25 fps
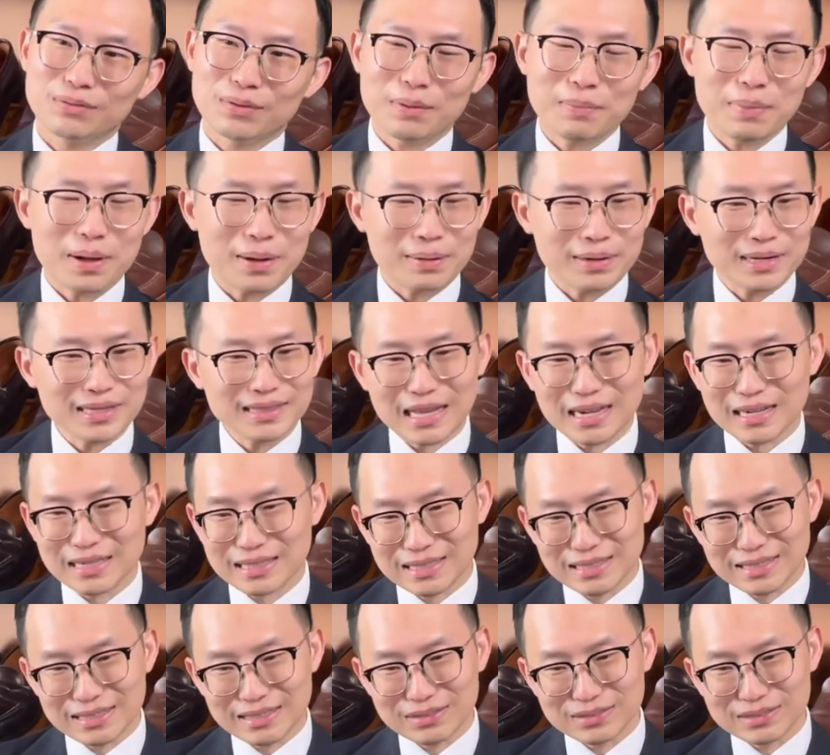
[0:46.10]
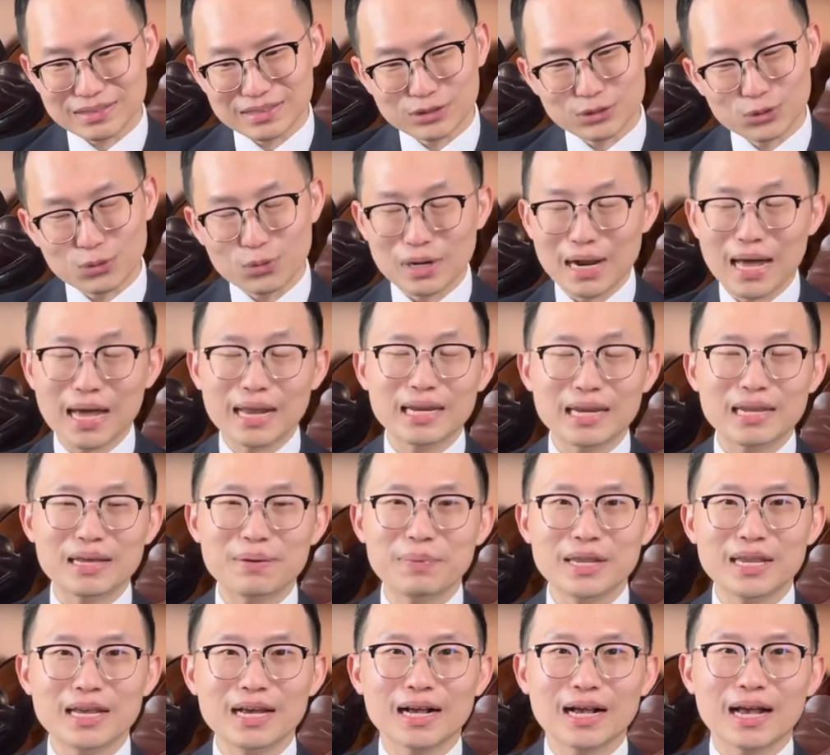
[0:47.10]
ว่าแบบไอ้ตัดสูตรร้าน
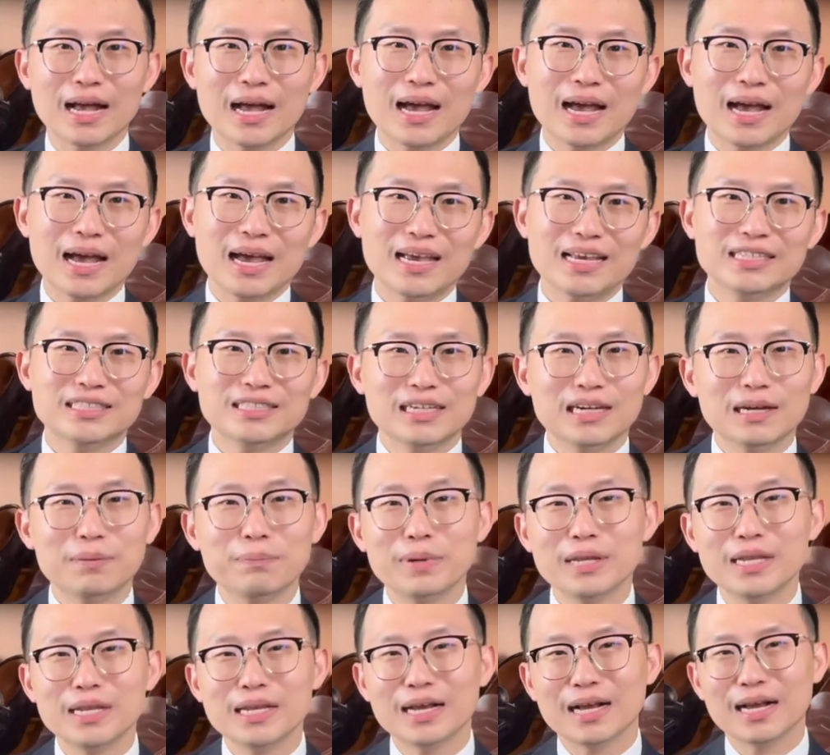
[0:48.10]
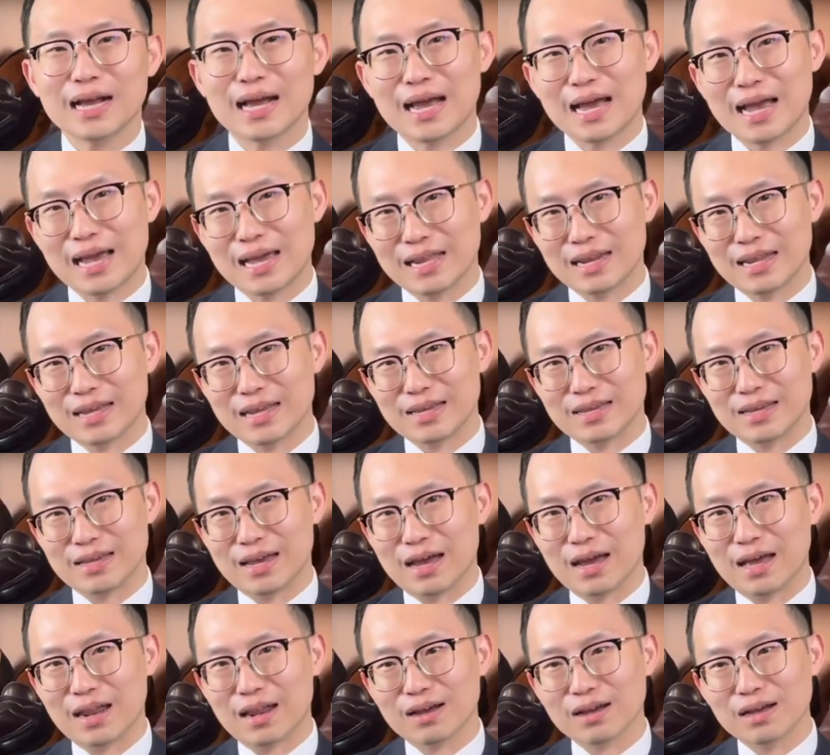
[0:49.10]
นี้เป็นยังไงเชิ้ตเป็นยังไงอะไรอย่าง
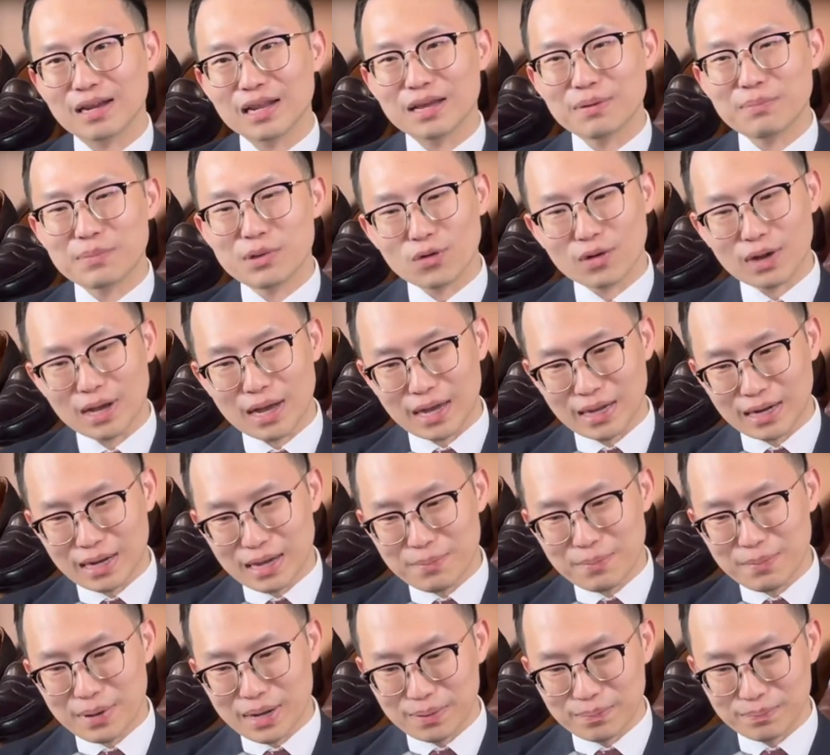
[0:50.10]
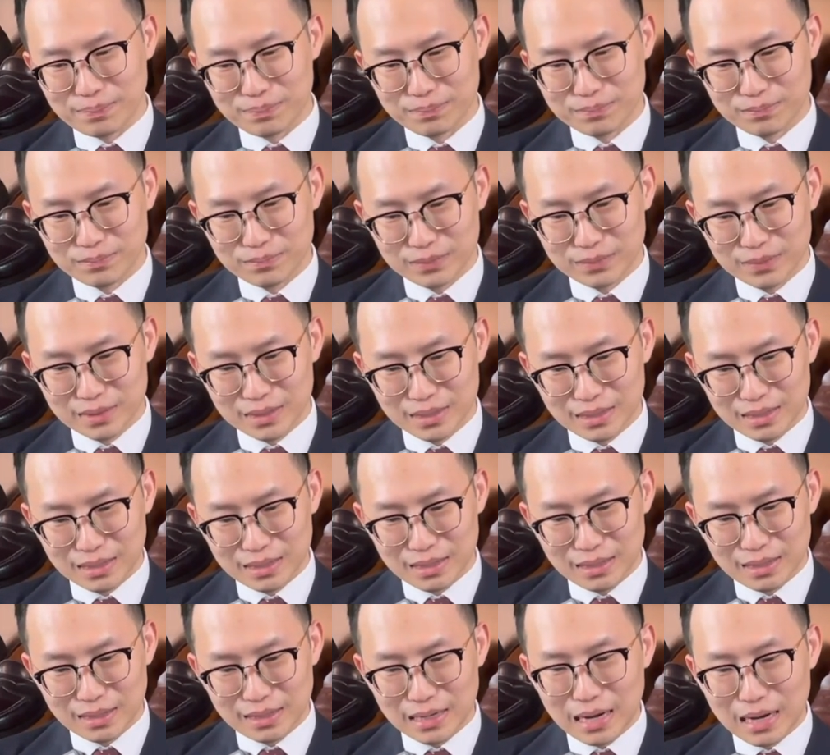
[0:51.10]
เงี้ยแล้วก็เลยมีโอกาสได้แบบ
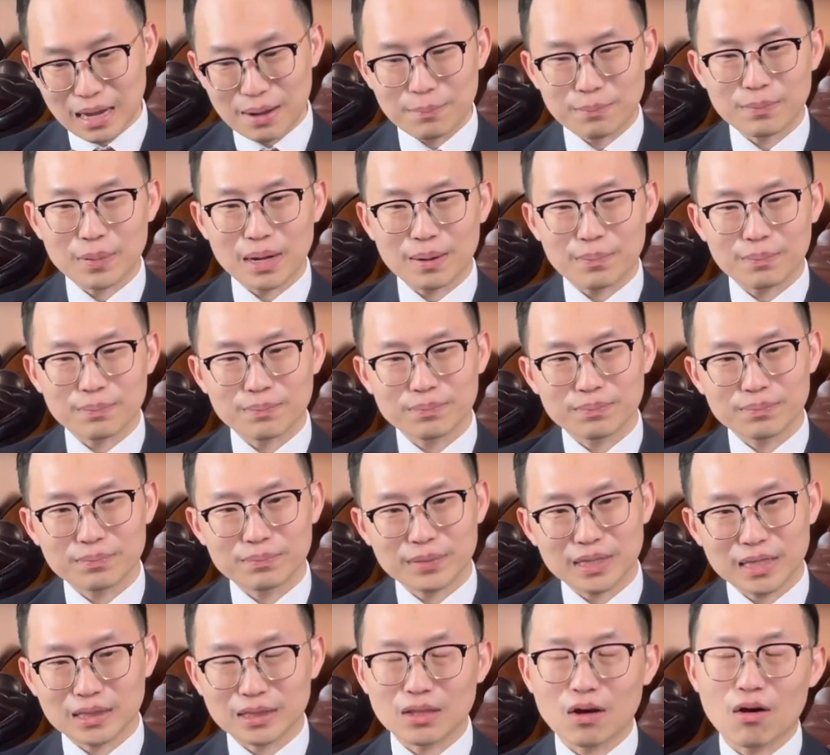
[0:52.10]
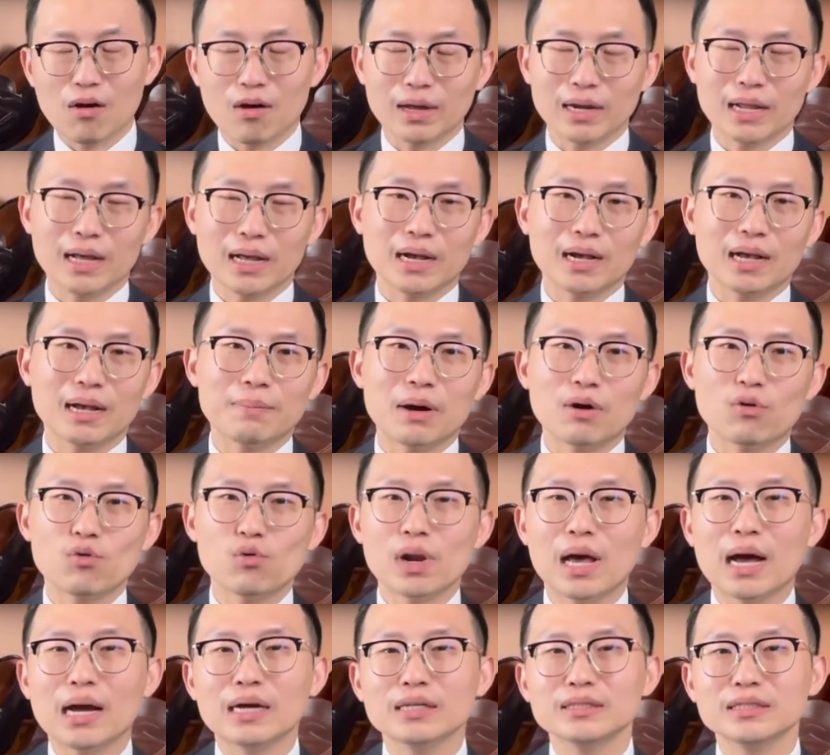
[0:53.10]
นำแบบติดต่อกับทางคามา
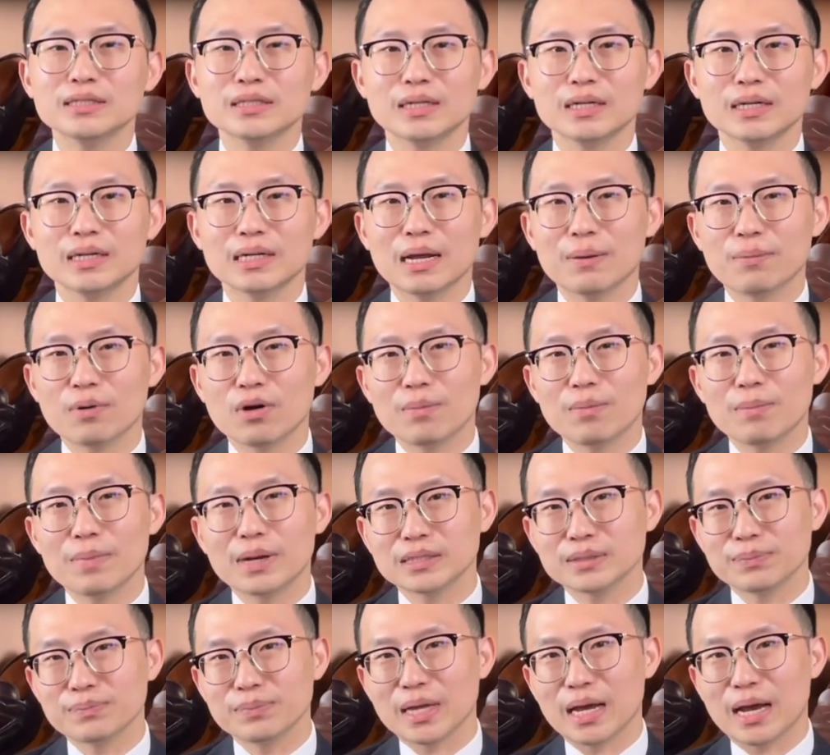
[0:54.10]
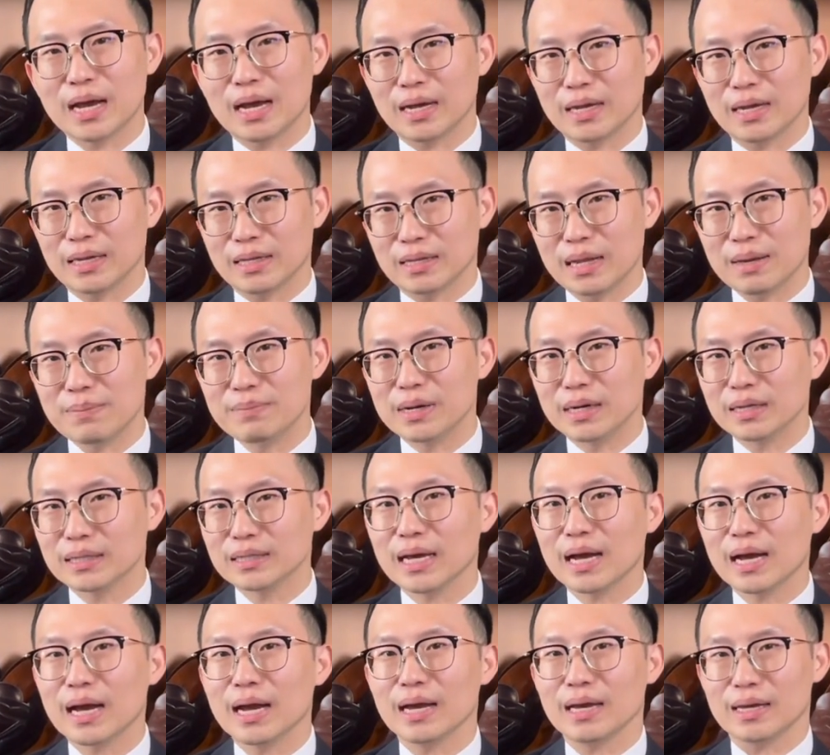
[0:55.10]
คุระเชิ้ตนำเข้ามาจำหน่ายในเมือง
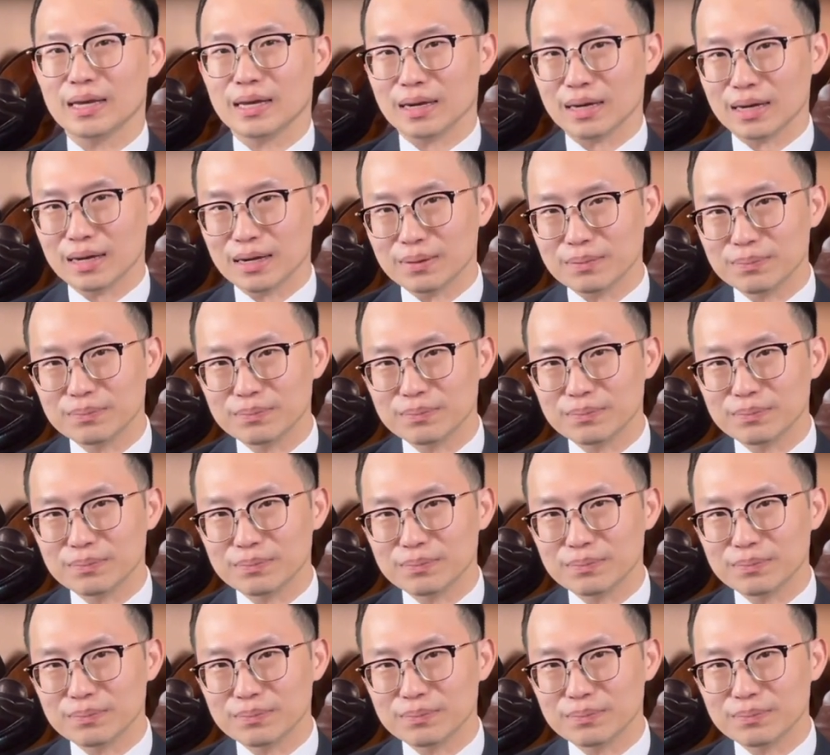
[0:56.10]
ไทยอะครับ